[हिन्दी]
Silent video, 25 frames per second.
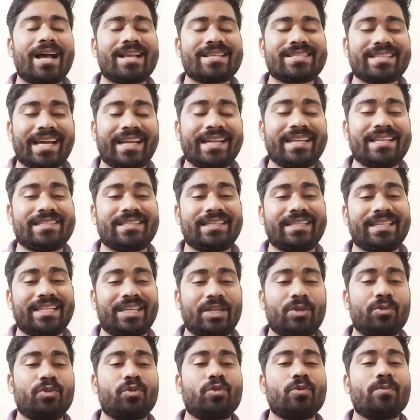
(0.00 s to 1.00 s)
आसानी से
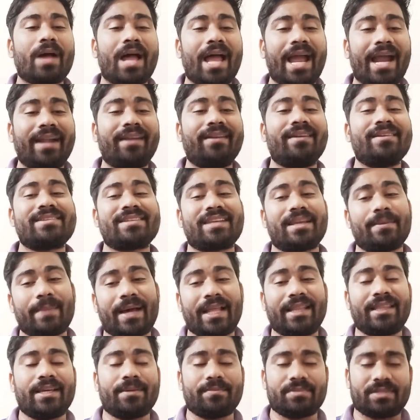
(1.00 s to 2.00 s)
यूट्यूब हैंडल्स के
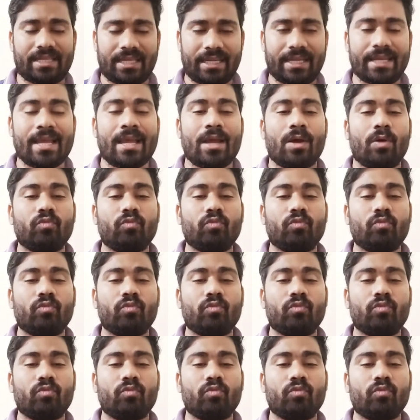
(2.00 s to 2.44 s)
माध्यम से